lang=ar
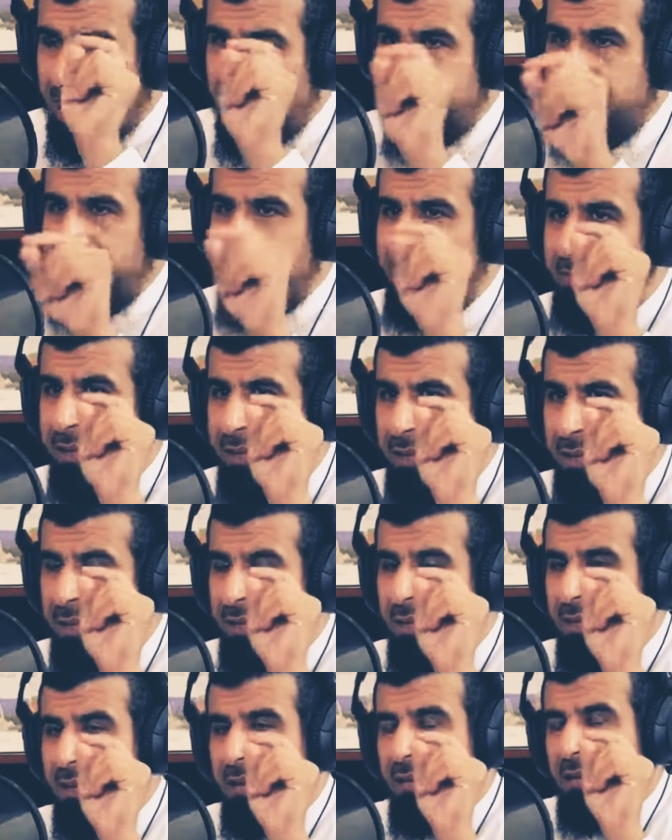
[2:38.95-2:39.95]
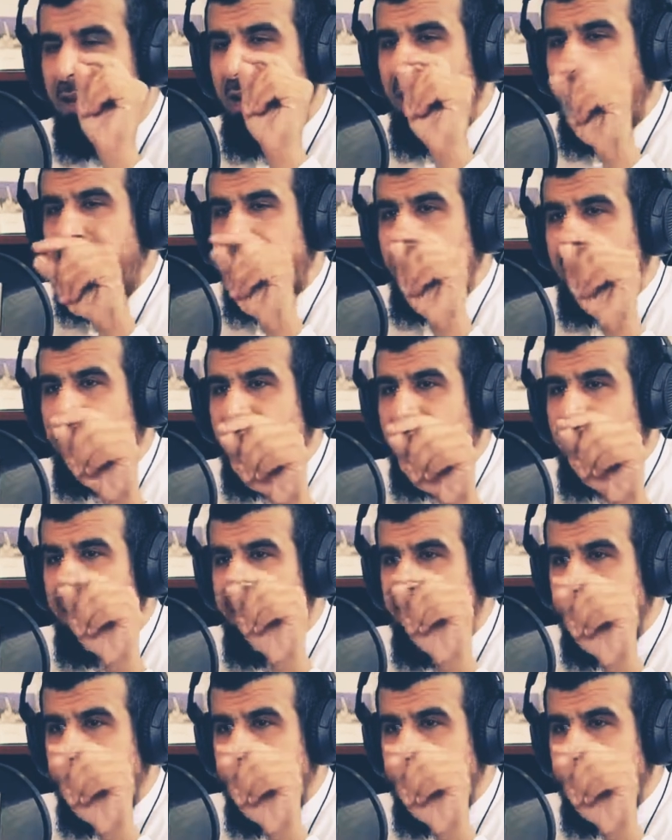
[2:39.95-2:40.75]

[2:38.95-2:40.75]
لماذا حرم الله